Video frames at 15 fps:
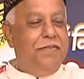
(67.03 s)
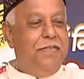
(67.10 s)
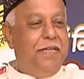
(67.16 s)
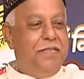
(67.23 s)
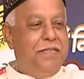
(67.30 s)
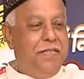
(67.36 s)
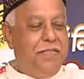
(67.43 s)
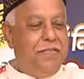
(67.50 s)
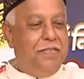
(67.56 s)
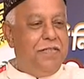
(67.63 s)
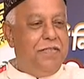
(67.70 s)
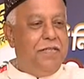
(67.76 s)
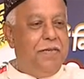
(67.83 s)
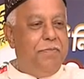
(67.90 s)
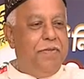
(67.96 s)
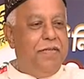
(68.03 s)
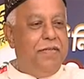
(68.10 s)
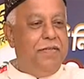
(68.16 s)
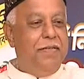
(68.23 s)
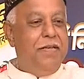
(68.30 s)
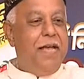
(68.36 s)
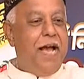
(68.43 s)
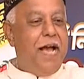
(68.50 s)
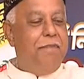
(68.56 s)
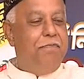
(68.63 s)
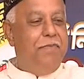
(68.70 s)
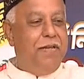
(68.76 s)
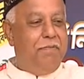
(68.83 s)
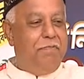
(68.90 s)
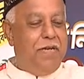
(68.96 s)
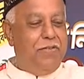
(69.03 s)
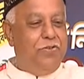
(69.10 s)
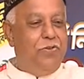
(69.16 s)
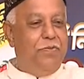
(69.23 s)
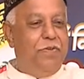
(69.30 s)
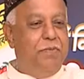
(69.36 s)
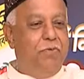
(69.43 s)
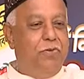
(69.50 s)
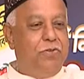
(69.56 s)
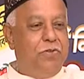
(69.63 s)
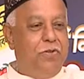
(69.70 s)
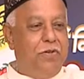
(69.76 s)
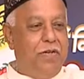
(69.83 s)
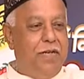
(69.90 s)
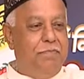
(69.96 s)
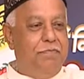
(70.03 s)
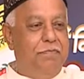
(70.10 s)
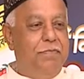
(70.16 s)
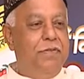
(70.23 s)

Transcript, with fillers: তার সাথে সাথে আমি আপনার মাধ্যমে ভোট সংলাপ